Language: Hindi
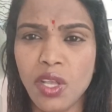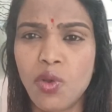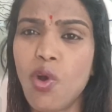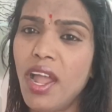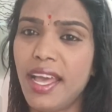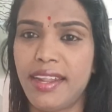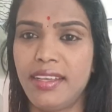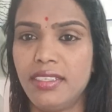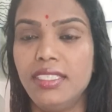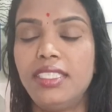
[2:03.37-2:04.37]
कॉल आ
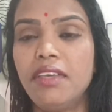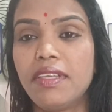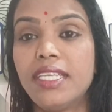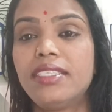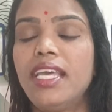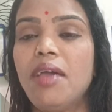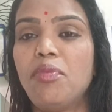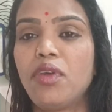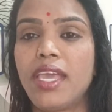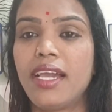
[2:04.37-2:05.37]
रहा है इसी वजह से हम
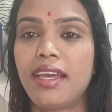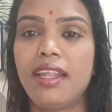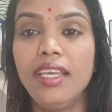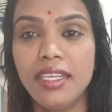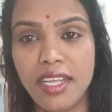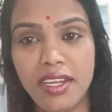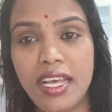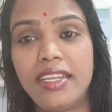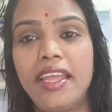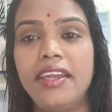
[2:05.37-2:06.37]
लोग क्या कर रहे हैं
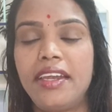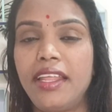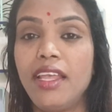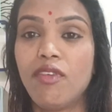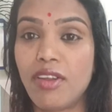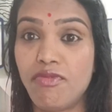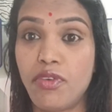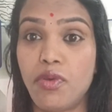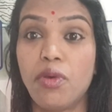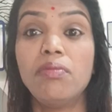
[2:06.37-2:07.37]
डाटा एंट्री वर्क
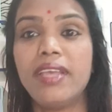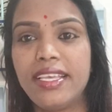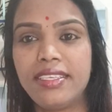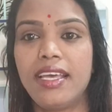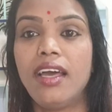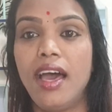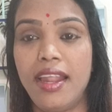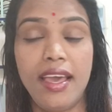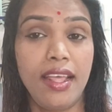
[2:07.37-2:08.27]
फॉर होम ऐसा हर